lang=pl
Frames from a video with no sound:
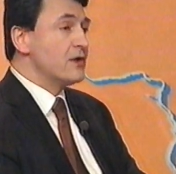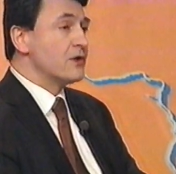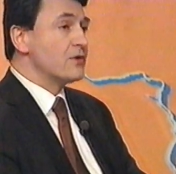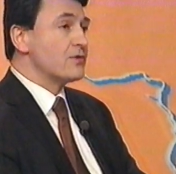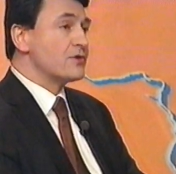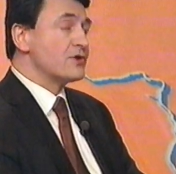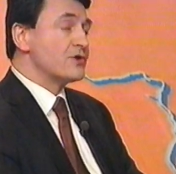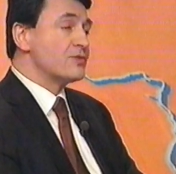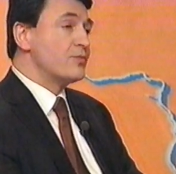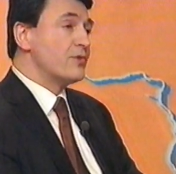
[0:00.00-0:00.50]

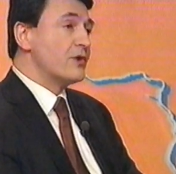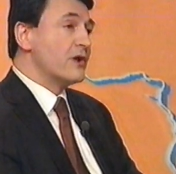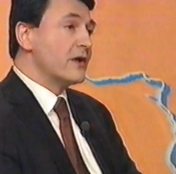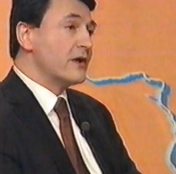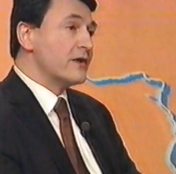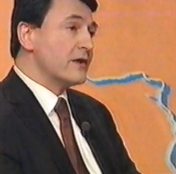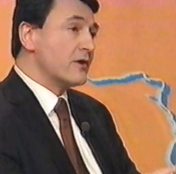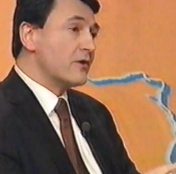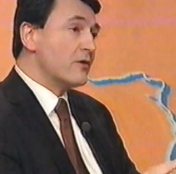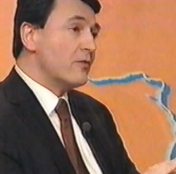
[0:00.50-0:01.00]
to rzecz
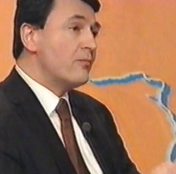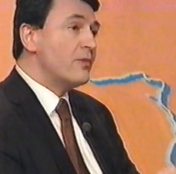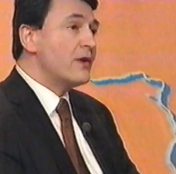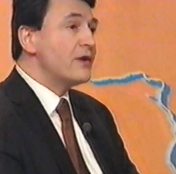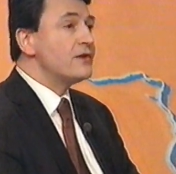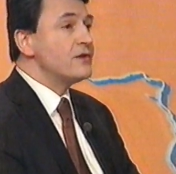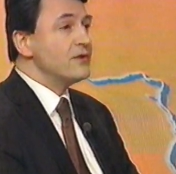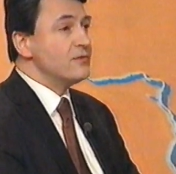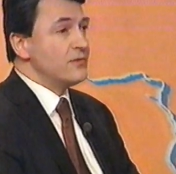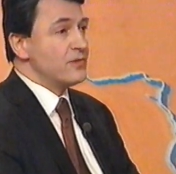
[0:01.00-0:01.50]
polega na
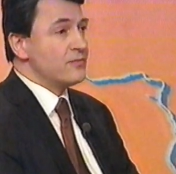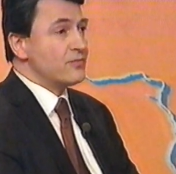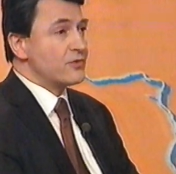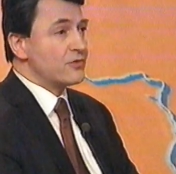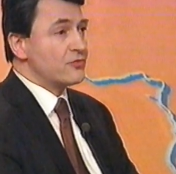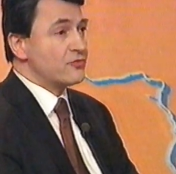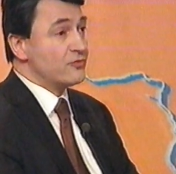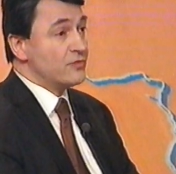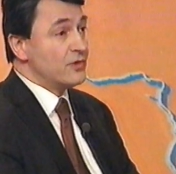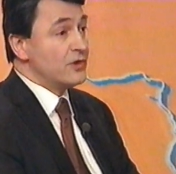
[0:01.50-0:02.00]
kompletnym
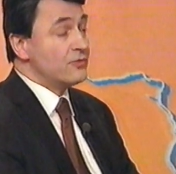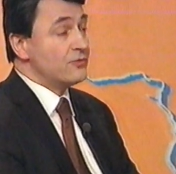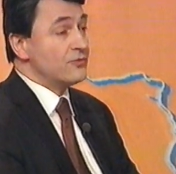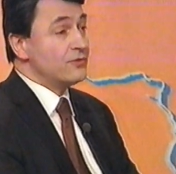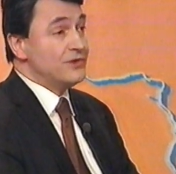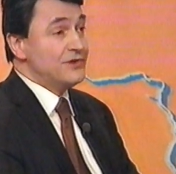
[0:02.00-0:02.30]
nieporozumieniu